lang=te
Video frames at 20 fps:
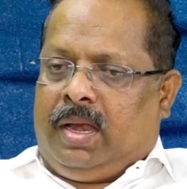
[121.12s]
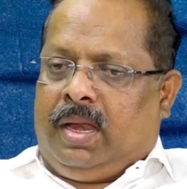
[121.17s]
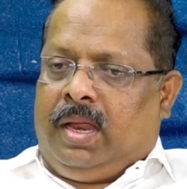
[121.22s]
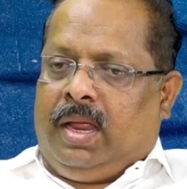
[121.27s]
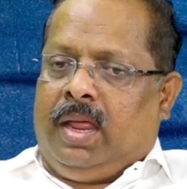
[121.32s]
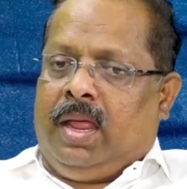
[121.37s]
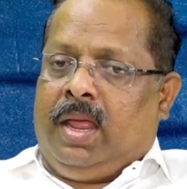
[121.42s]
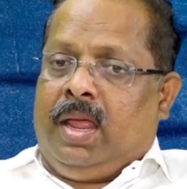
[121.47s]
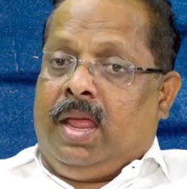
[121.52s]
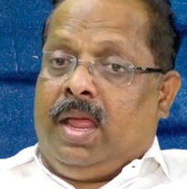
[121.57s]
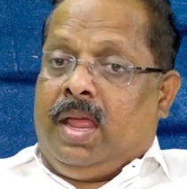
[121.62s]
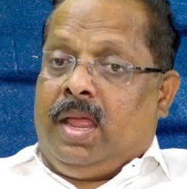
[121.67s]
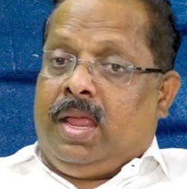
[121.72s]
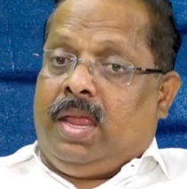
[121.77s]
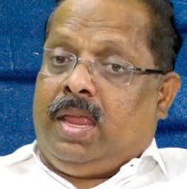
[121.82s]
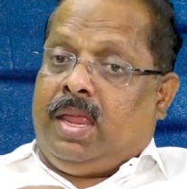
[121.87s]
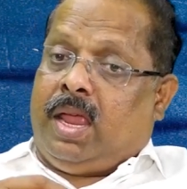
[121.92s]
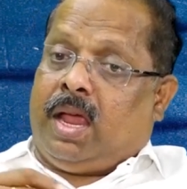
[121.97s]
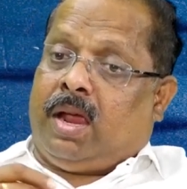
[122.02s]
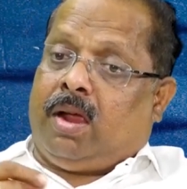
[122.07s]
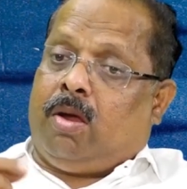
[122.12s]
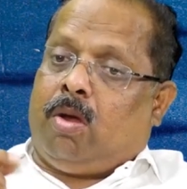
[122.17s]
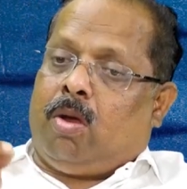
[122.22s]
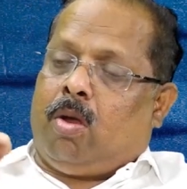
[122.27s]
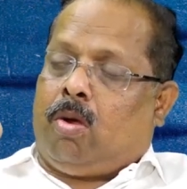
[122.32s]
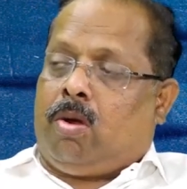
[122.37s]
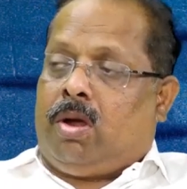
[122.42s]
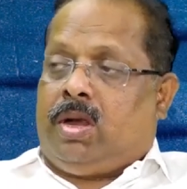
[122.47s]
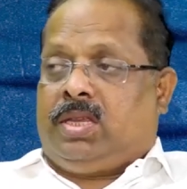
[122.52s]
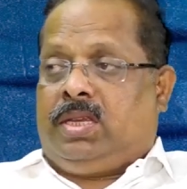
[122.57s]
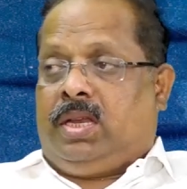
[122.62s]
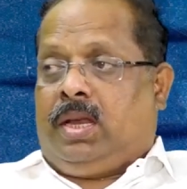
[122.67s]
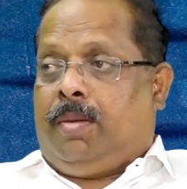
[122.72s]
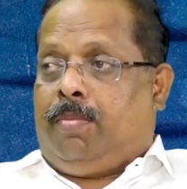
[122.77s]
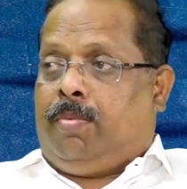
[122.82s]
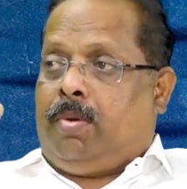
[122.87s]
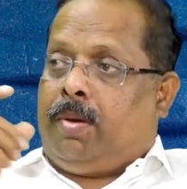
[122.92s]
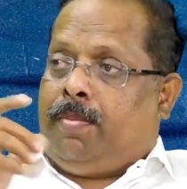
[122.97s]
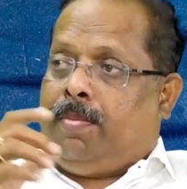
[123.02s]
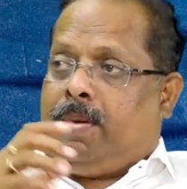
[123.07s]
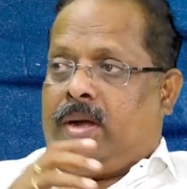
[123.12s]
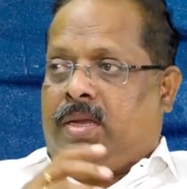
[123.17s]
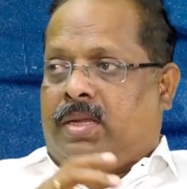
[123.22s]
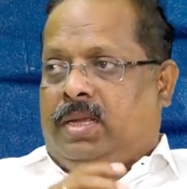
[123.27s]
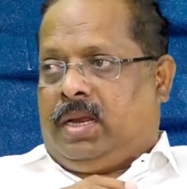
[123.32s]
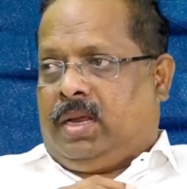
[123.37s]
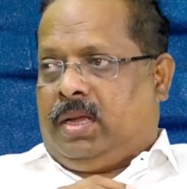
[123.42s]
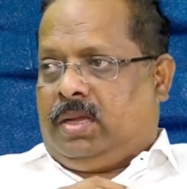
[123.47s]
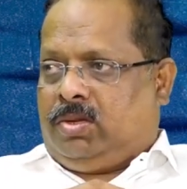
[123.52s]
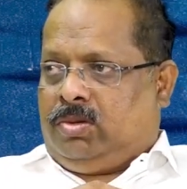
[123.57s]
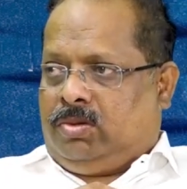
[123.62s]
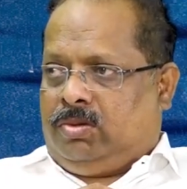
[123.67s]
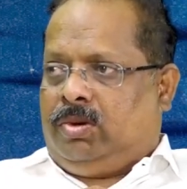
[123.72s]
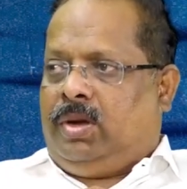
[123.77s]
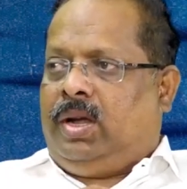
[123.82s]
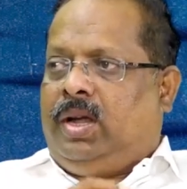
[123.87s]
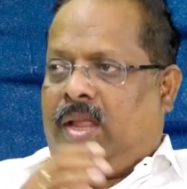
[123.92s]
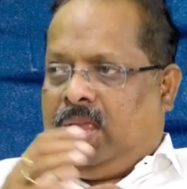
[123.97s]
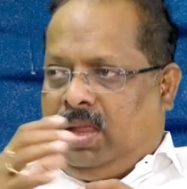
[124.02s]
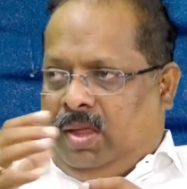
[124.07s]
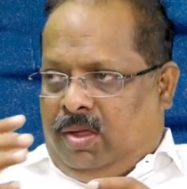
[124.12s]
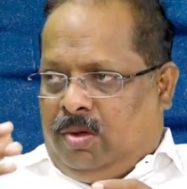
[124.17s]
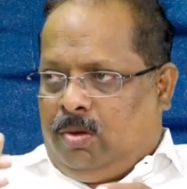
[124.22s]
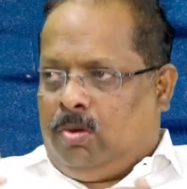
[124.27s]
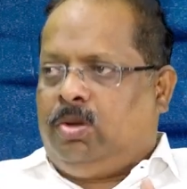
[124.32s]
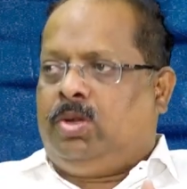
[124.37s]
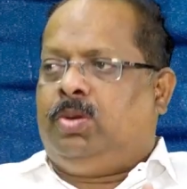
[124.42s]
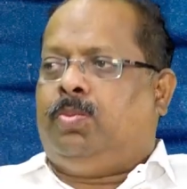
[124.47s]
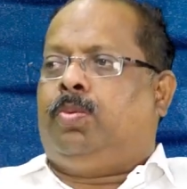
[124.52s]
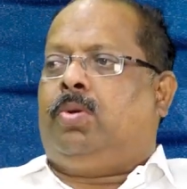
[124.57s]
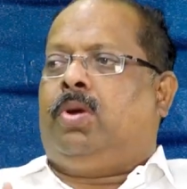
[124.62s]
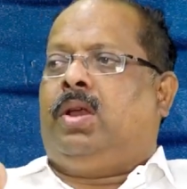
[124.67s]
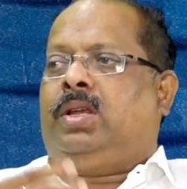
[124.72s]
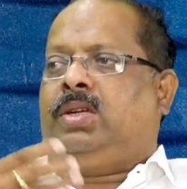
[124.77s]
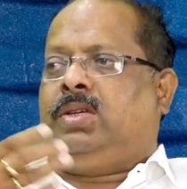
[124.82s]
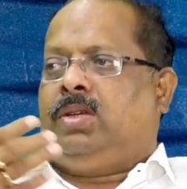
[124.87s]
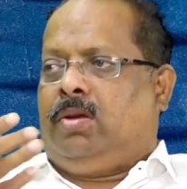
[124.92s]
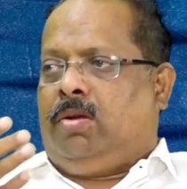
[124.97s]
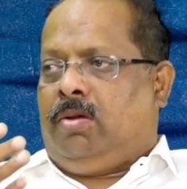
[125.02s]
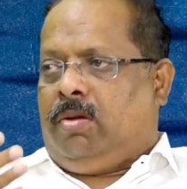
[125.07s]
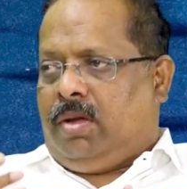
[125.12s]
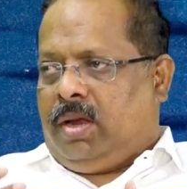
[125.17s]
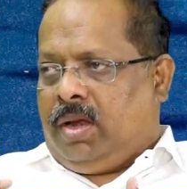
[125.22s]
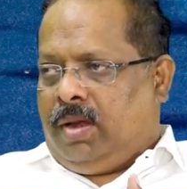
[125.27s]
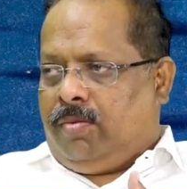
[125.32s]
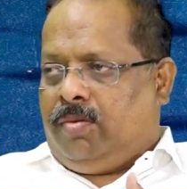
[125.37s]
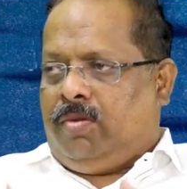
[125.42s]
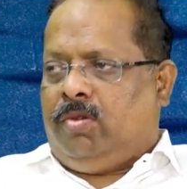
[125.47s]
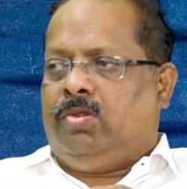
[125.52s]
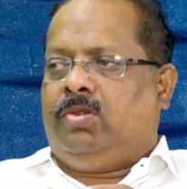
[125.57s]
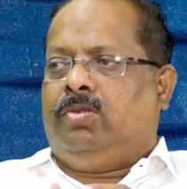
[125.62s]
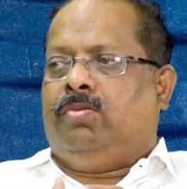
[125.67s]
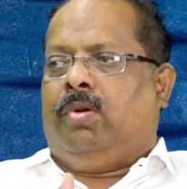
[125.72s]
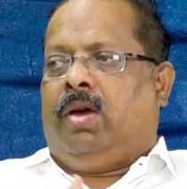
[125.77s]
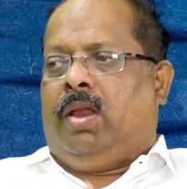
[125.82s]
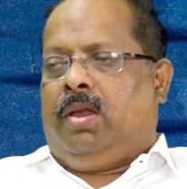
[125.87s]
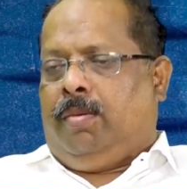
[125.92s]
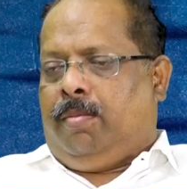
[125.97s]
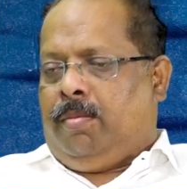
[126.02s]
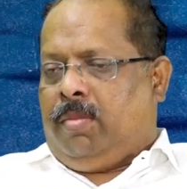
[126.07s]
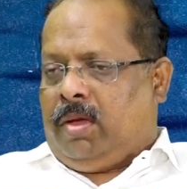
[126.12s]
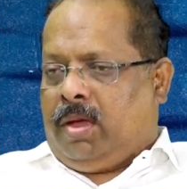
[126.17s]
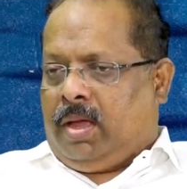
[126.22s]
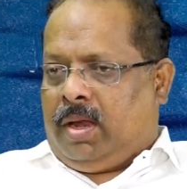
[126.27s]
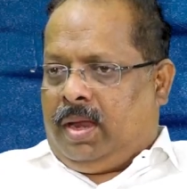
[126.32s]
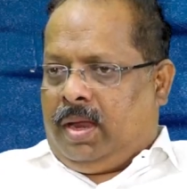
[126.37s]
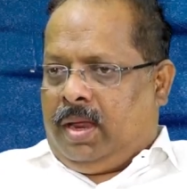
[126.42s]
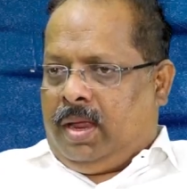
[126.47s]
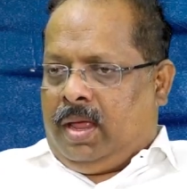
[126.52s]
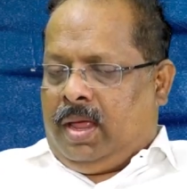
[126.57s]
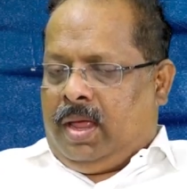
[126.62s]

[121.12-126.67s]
కానీ ఎక్కడో ఒకటి చిన్న పొరపాటు జరగచ్చు అంటే హ్యూజ్ ప్రొడక్షన్లో కానీ హ్యూజ్ వాల్యూమ్లో కానీ